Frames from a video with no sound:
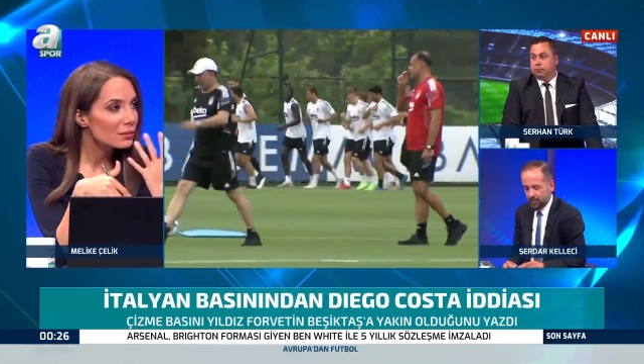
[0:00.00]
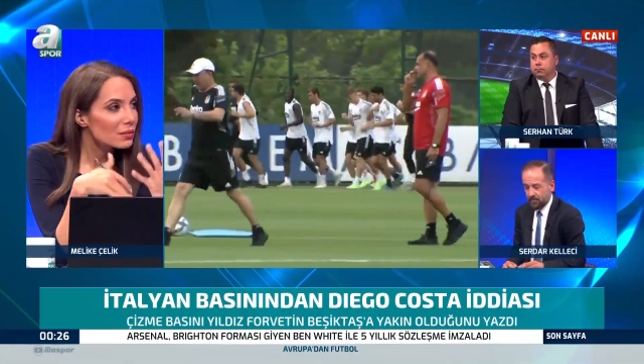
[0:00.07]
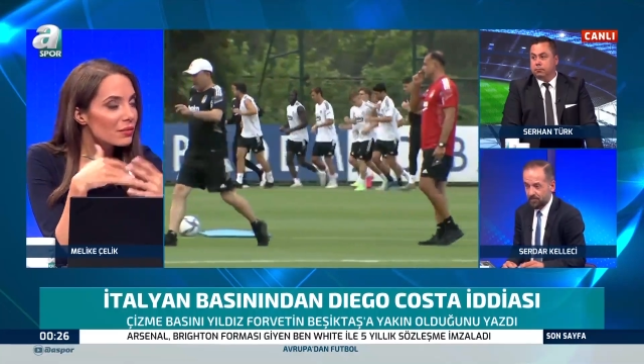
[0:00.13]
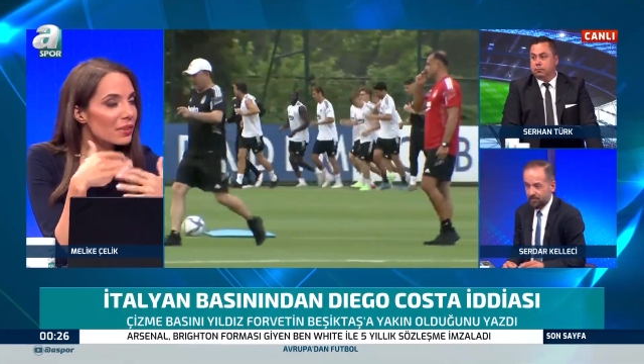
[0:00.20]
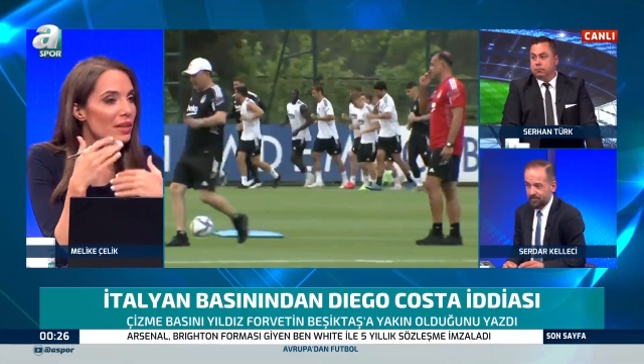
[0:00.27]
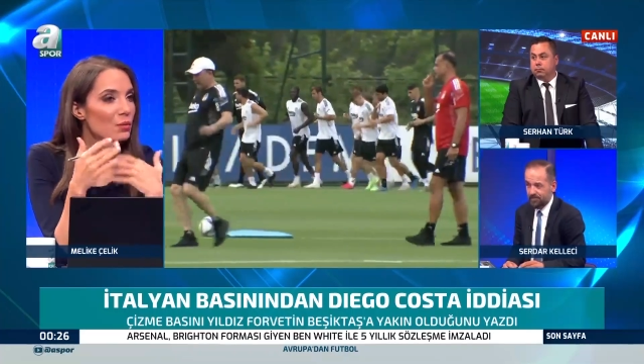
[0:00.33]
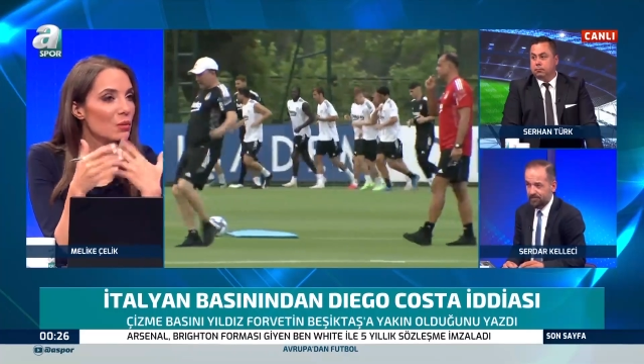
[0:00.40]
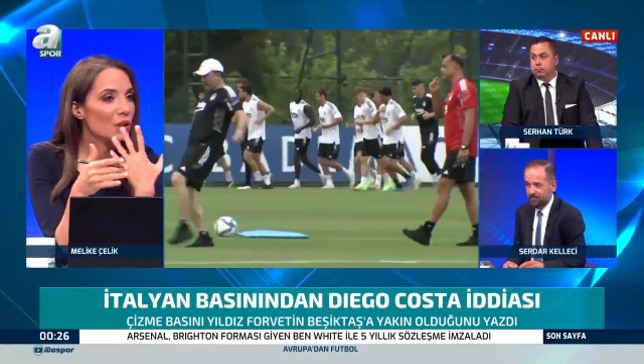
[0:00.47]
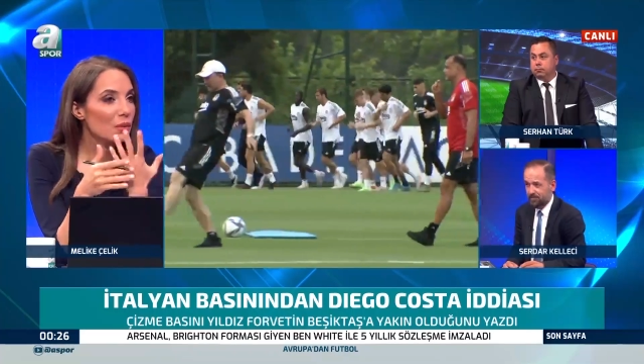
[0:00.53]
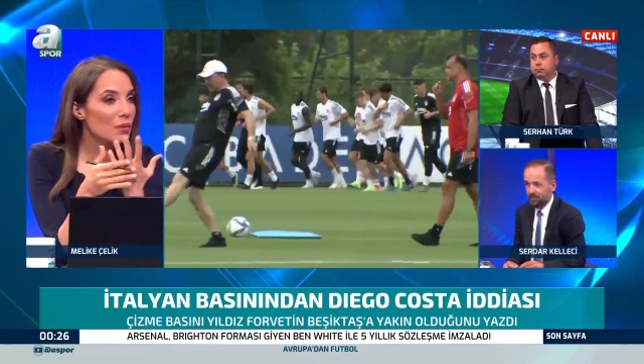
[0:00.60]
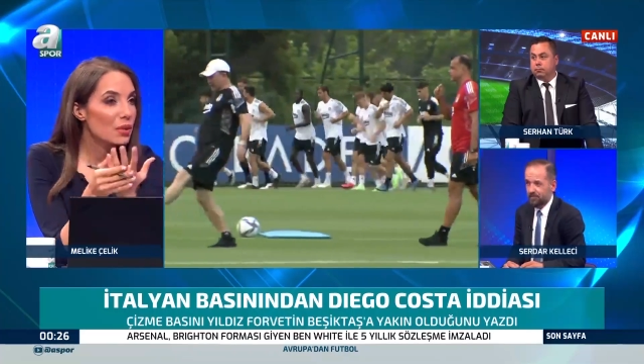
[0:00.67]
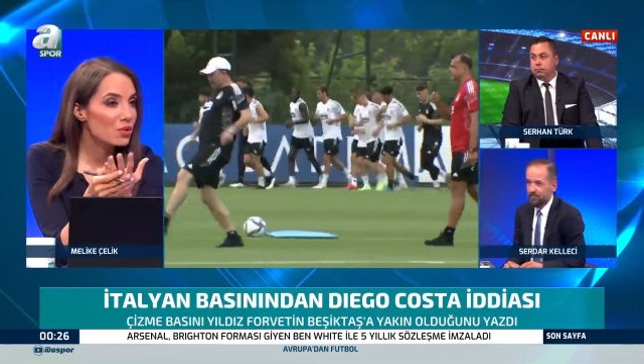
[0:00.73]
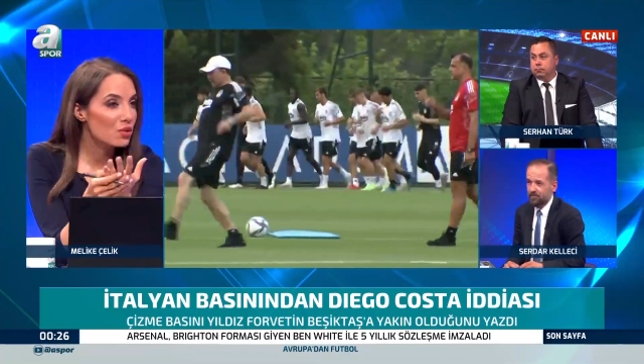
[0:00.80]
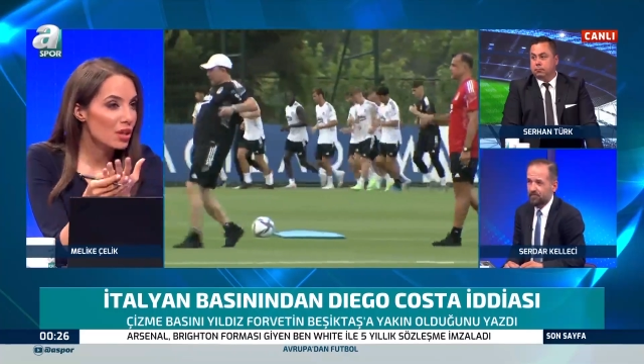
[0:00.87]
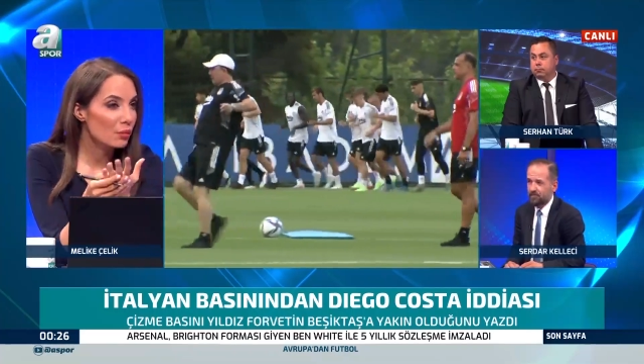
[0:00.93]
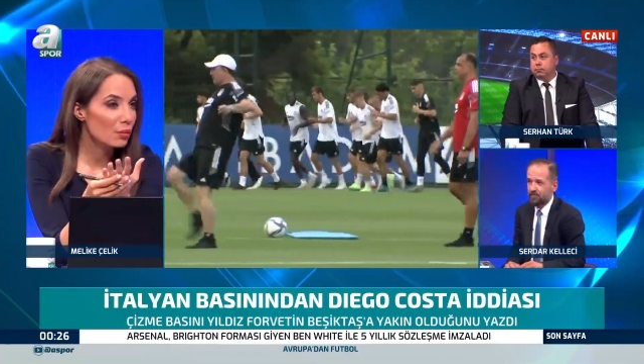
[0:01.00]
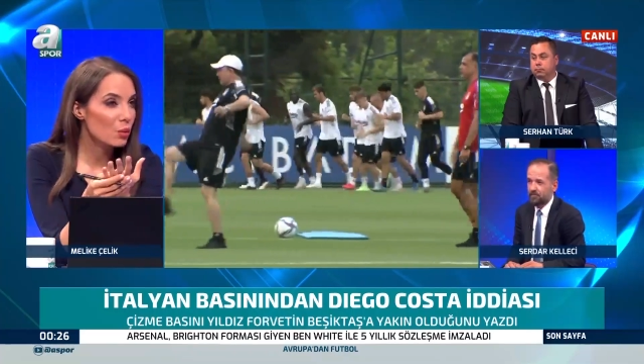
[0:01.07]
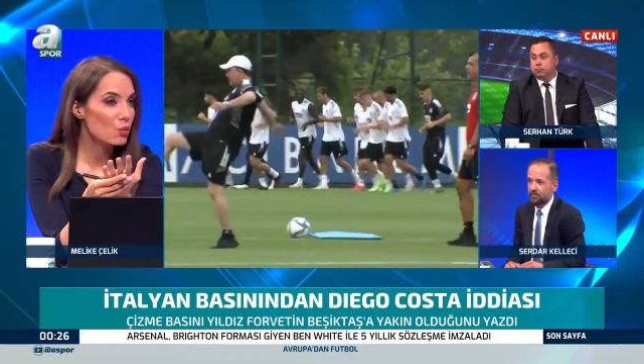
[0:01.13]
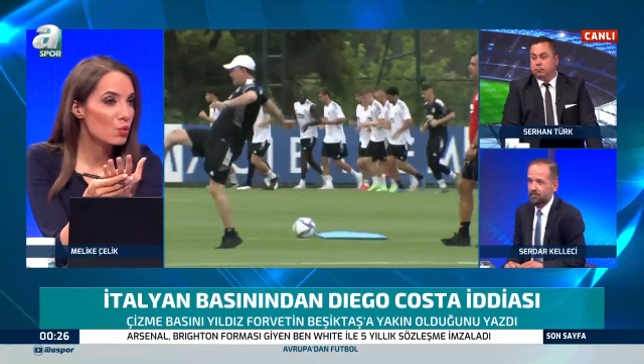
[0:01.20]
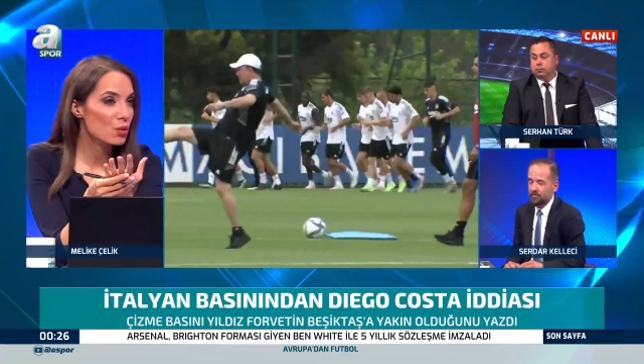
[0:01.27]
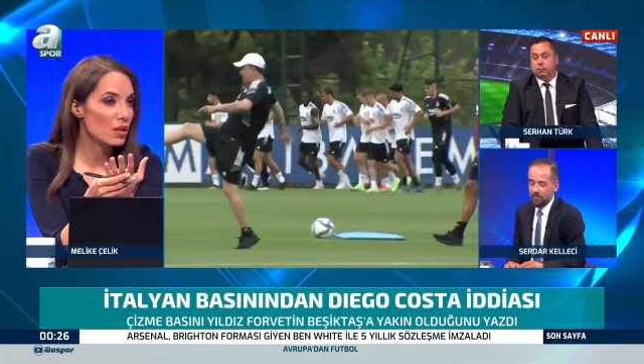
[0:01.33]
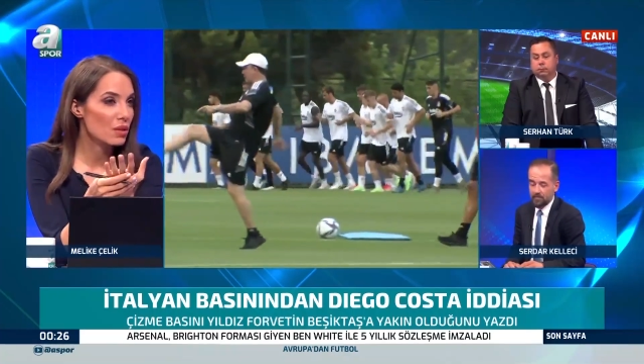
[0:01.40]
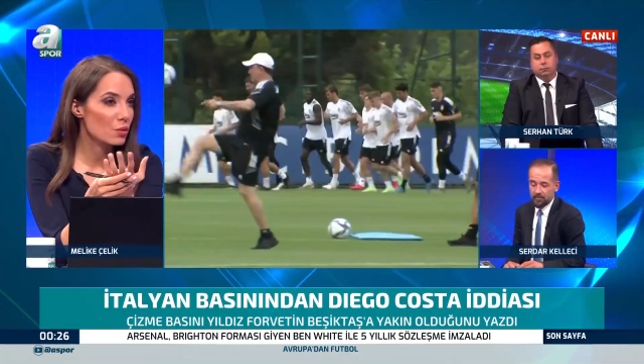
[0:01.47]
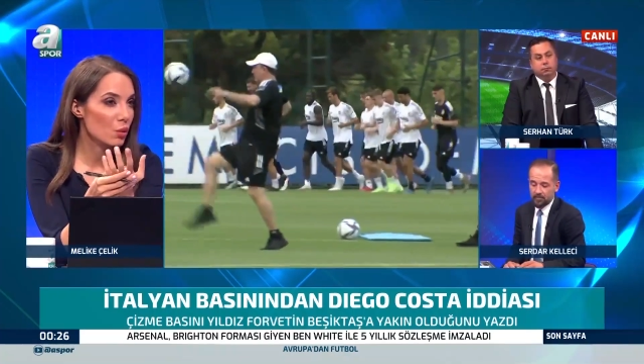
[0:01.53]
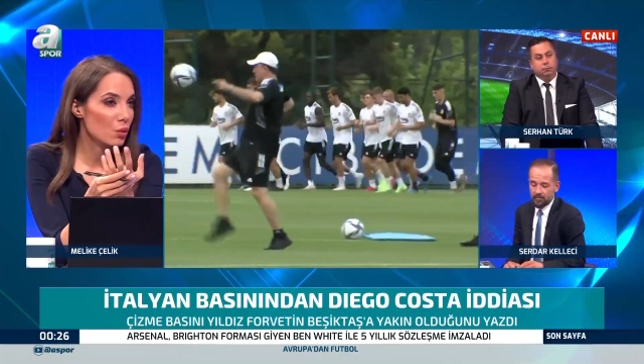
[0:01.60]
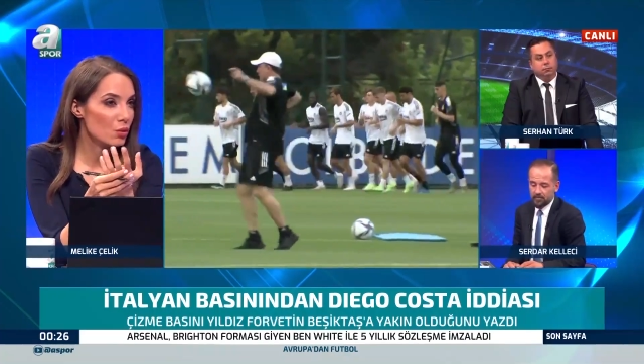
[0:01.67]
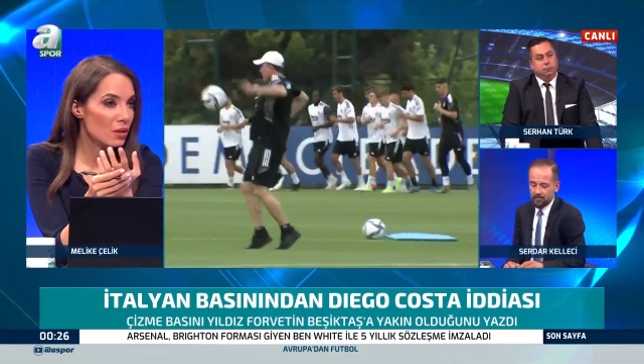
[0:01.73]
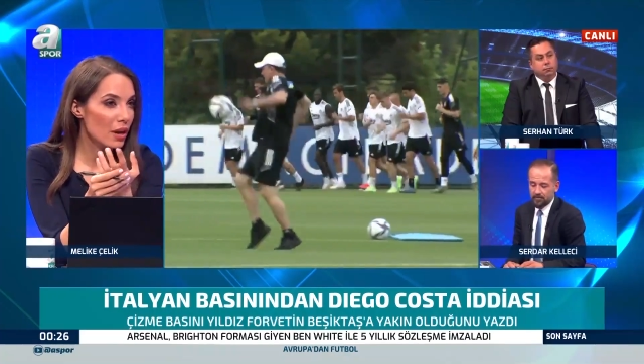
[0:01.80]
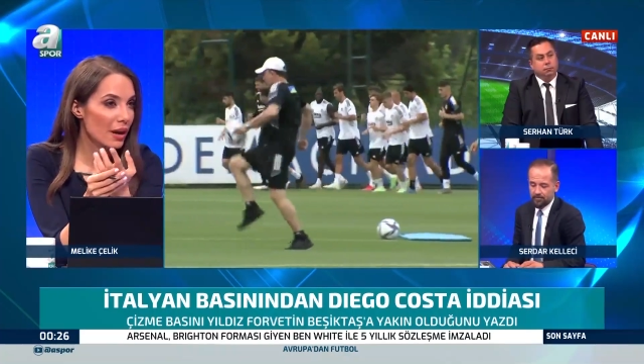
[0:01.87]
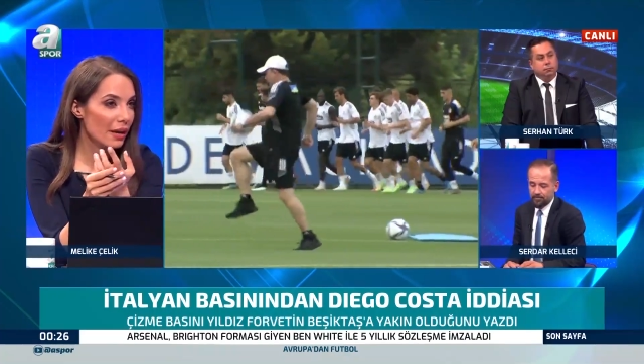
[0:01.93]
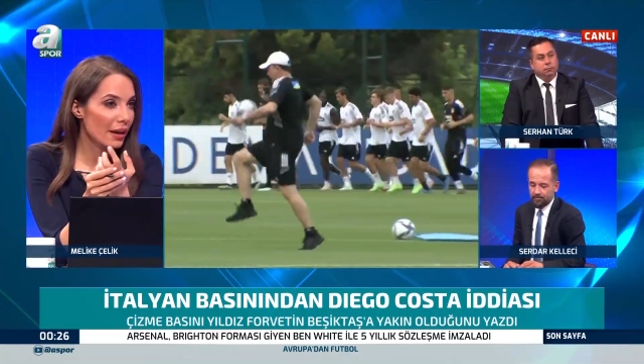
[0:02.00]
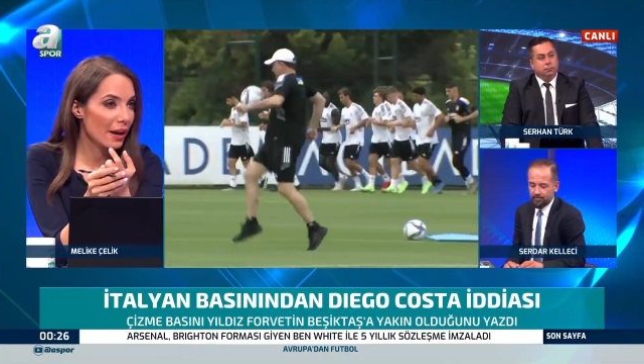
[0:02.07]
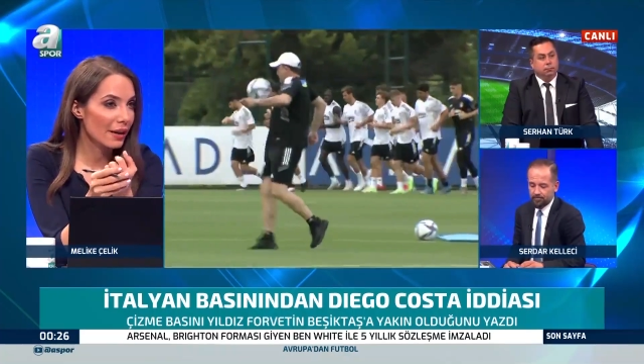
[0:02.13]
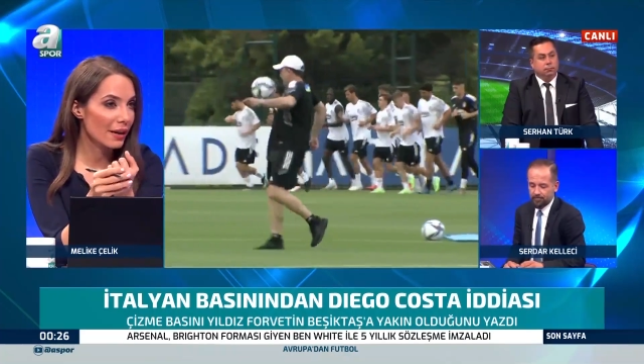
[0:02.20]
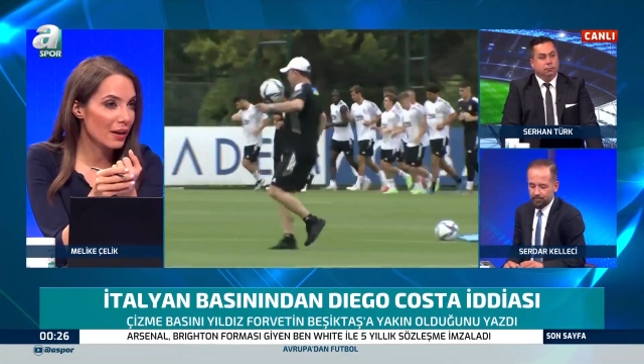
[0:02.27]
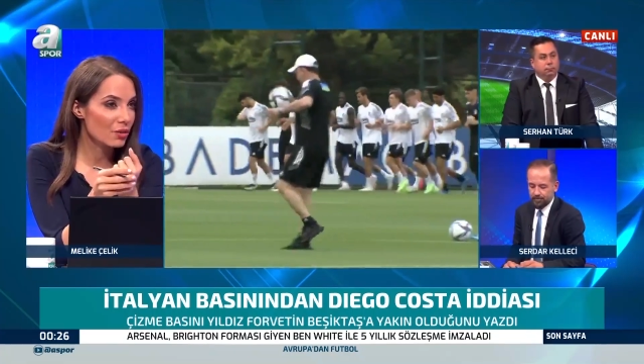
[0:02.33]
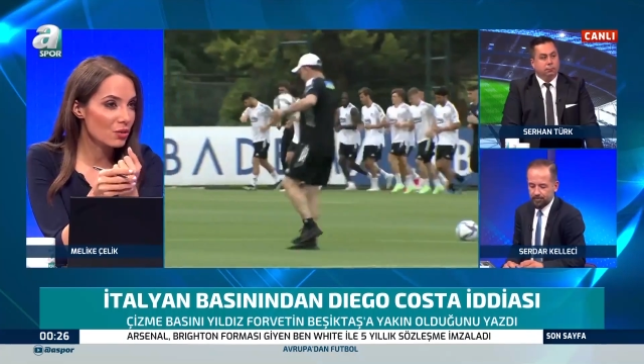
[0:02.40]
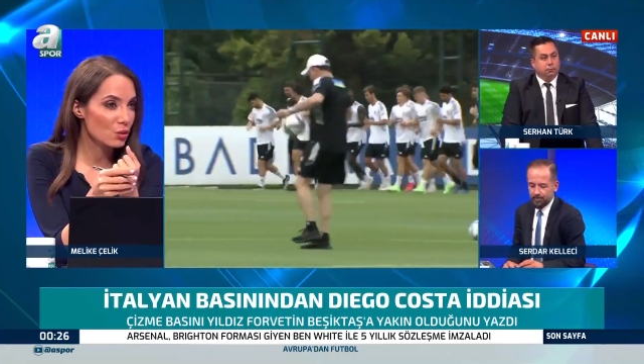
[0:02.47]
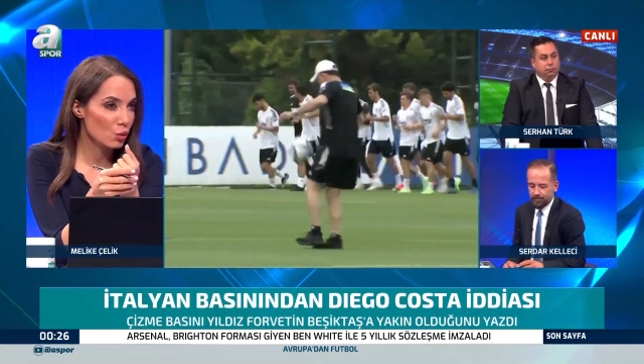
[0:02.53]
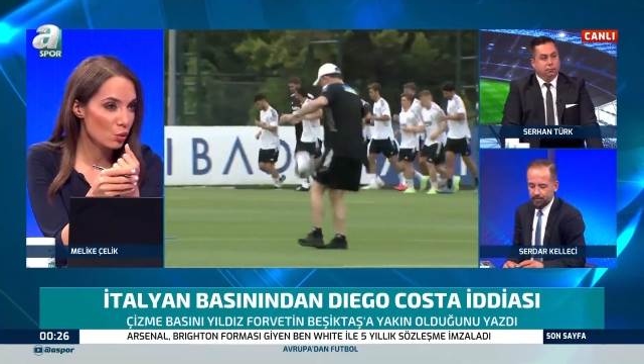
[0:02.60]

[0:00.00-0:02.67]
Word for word: verim alabilecek mi bu sezon Sergen Yalçın?